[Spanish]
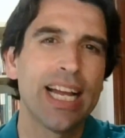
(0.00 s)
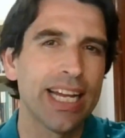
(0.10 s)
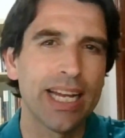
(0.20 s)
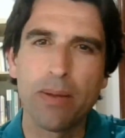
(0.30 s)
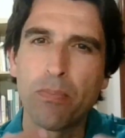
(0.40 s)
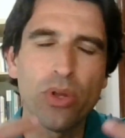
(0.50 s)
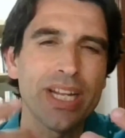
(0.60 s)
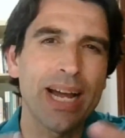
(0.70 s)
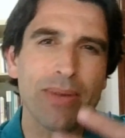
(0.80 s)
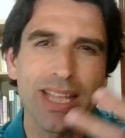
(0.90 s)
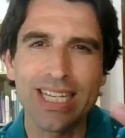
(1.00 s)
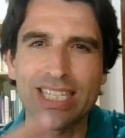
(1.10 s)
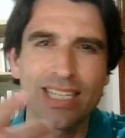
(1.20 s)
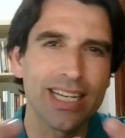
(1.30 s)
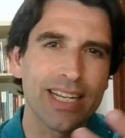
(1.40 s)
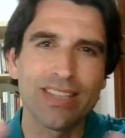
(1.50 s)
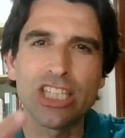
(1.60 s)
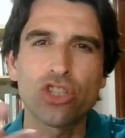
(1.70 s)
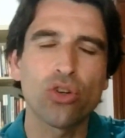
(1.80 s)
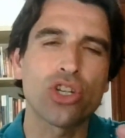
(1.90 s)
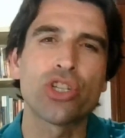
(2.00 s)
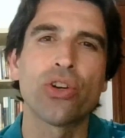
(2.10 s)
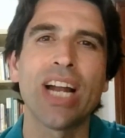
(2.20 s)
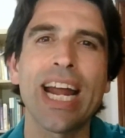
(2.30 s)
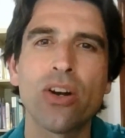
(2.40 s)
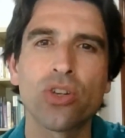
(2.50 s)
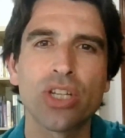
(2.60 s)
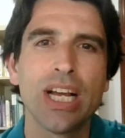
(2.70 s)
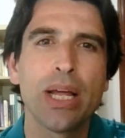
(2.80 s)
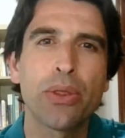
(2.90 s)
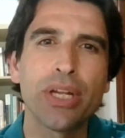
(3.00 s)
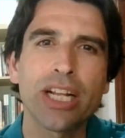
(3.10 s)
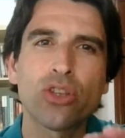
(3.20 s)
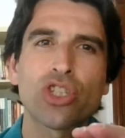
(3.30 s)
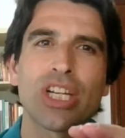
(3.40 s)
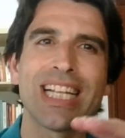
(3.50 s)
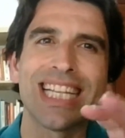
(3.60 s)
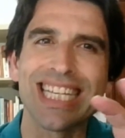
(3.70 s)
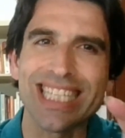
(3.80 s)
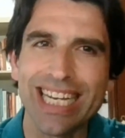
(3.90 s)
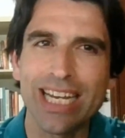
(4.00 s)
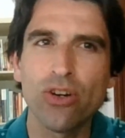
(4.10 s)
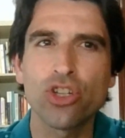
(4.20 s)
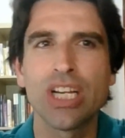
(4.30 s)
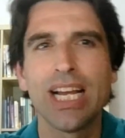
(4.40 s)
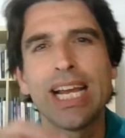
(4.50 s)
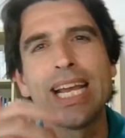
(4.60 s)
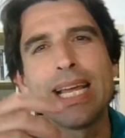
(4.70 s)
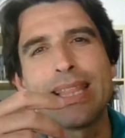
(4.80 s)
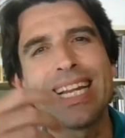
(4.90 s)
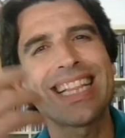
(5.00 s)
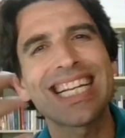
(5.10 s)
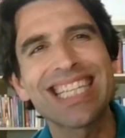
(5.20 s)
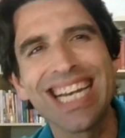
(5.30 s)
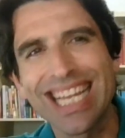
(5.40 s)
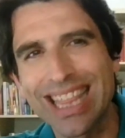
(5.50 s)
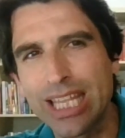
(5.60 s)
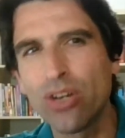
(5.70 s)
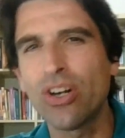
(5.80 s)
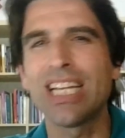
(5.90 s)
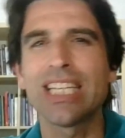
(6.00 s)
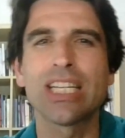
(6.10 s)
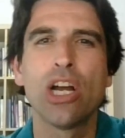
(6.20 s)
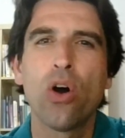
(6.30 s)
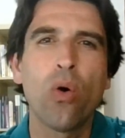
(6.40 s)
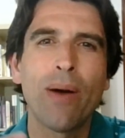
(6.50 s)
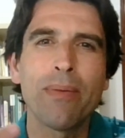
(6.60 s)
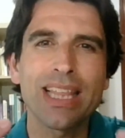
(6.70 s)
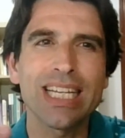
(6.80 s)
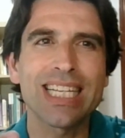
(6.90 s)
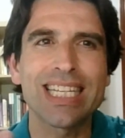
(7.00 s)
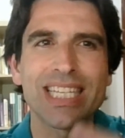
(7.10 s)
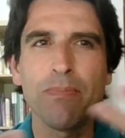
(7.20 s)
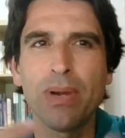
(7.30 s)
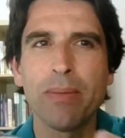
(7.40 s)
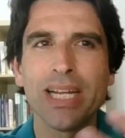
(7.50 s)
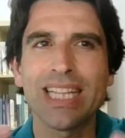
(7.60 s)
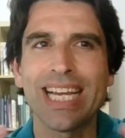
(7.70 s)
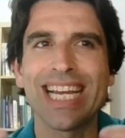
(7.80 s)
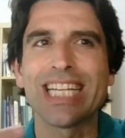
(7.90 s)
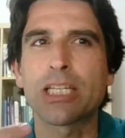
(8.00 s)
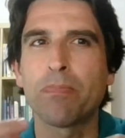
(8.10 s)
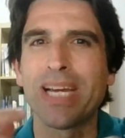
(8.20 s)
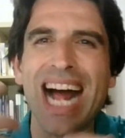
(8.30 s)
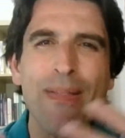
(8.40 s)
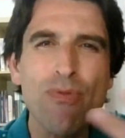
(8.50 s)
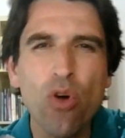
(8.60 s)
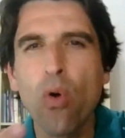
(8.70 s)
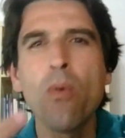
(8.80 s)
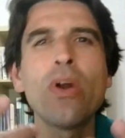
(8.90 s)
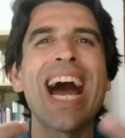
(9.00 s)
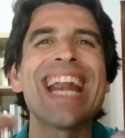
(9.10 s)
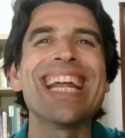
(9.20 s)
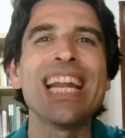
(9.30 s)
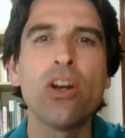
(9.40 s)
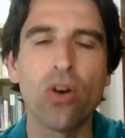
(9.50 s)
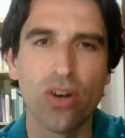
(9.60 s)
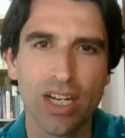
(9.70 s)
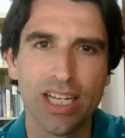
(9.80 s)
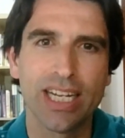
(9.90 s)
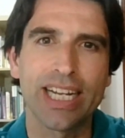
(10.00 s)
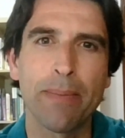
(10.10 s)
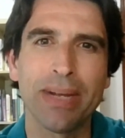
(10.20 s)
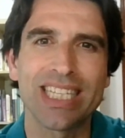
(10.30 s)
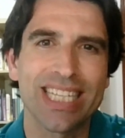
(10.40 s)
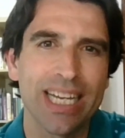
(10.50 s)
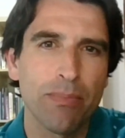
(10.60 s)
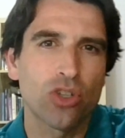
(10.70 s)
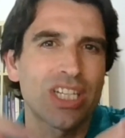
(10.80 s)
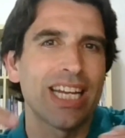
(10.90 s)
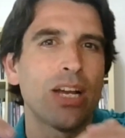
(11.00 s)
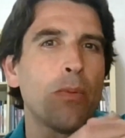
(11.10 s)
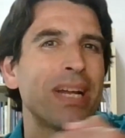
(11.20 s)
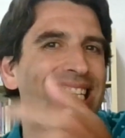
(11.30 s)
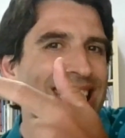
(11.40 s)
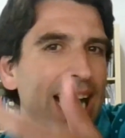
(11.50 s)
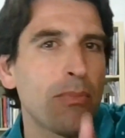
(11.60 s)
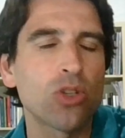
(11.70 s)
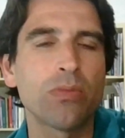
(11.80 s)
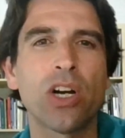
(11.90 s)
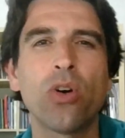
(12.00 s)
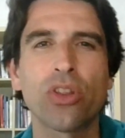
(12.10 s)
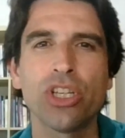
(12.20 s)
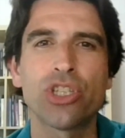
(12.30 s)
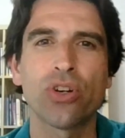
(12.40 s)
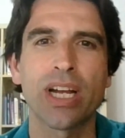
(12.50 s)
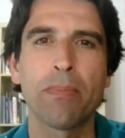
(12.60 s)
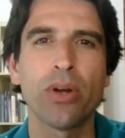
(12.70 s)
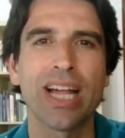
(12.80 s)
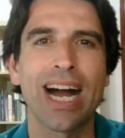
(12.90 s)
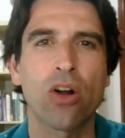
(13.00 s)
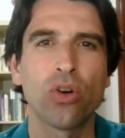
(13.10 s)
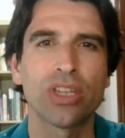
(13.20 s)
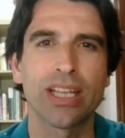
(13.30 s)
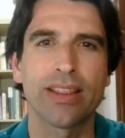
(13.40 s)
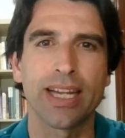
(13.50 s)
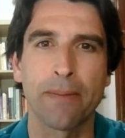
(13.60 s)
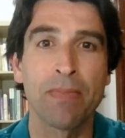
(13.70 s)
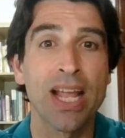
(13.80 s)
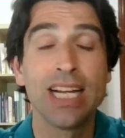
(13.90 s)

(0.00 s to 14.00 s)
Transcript: Eh, pueden a veces eh, distorsionarnos ciertos deseos, eh, ciertas elecciones o a veces simplemente esperando un anhelo que pensemos que, o pensamos, mejor dicho, que pueda acontecer.